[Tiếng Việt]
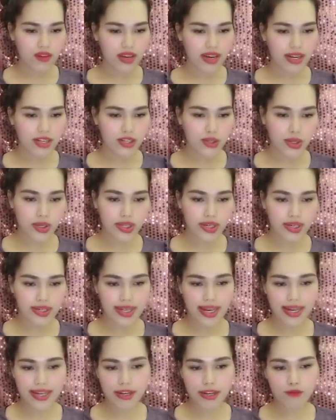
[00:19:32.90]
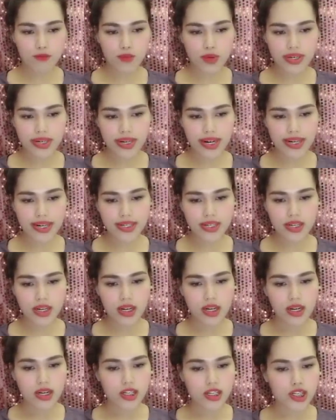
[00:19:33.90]
Vậy là suốt thời gian yêu Tuấn
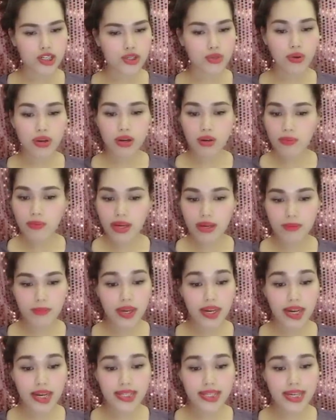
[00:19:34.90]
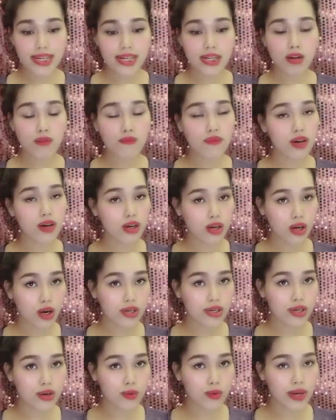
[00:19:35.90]
Khanh Chị tôi không hề biết anh ta đã có
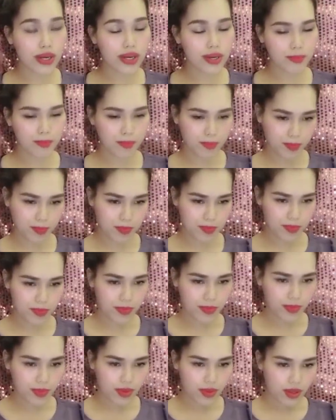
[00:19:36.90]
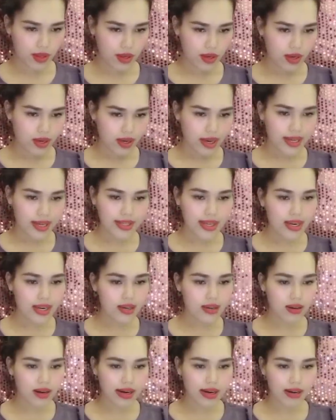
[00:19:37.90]
vợ con ở quê. Anh
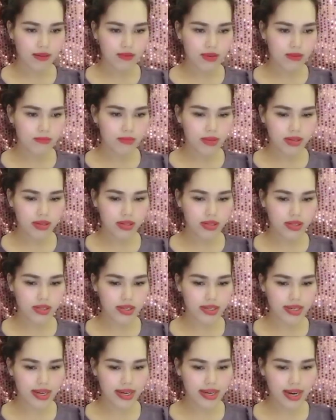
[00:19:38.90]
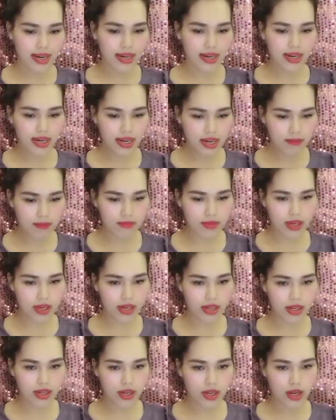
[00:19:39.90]
ta lừa khéo đến mức chị đã đặt hết niềm
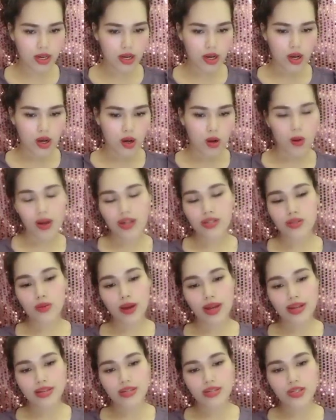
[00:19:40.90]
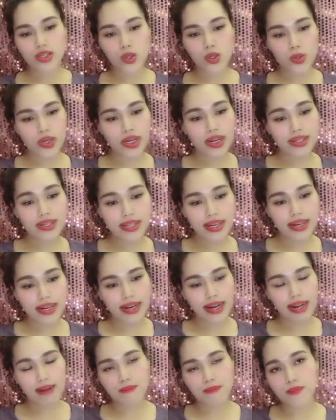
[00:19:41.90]
tin, hoàn toàn dồn hết
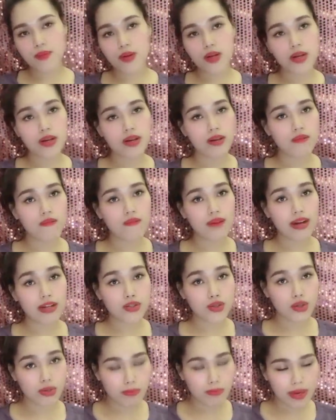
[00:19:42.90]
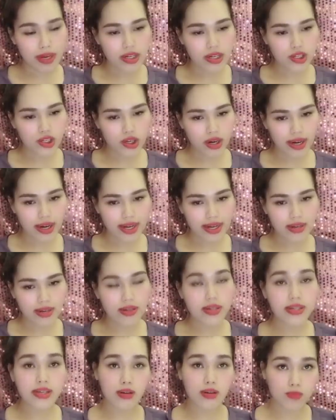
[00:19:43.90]
tình cảm và chuẩn bị cho
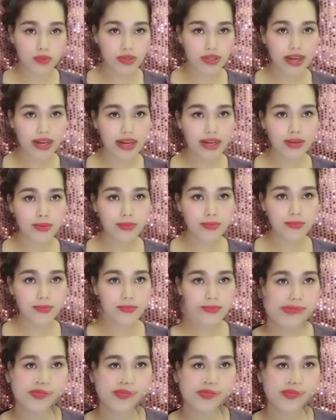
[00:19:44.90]
ngày cưới không xa.